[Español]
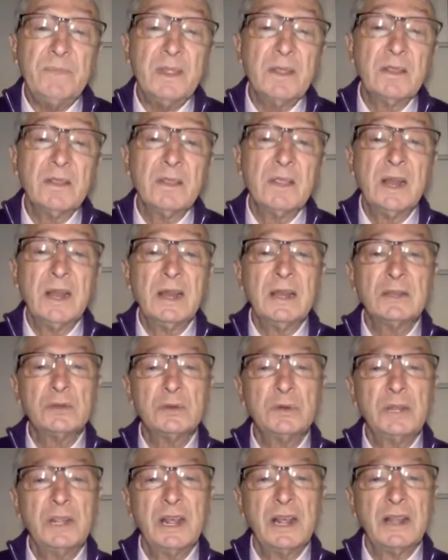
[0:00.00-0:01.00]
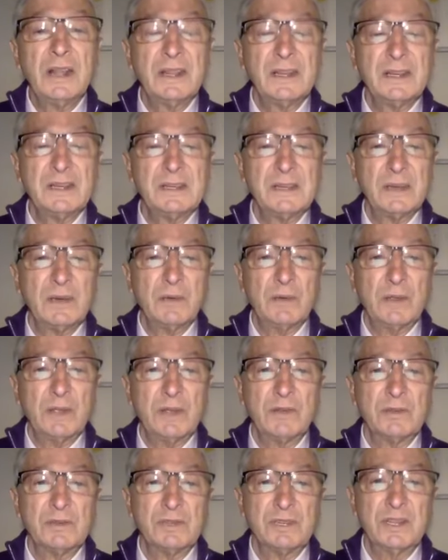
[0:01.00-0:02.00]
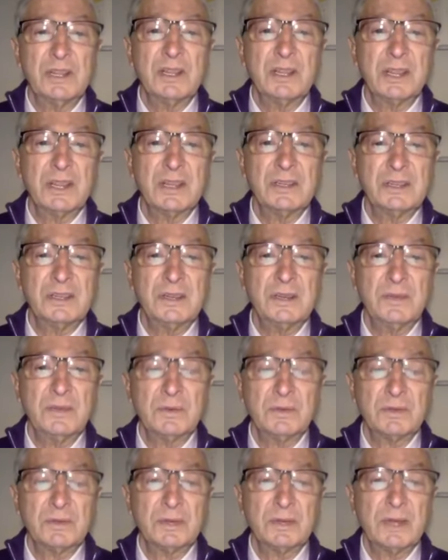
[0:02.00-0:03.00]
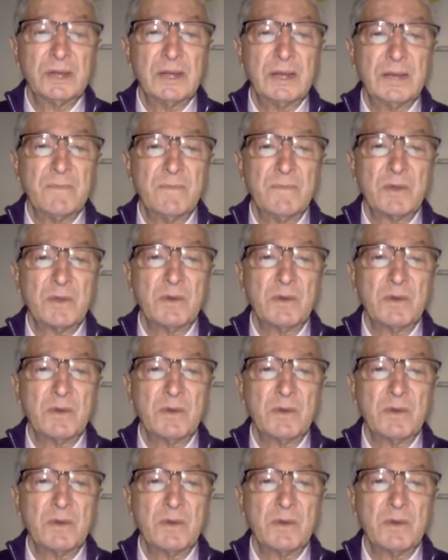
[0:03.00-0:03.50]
de las unidades de cuidados intensivos, ah,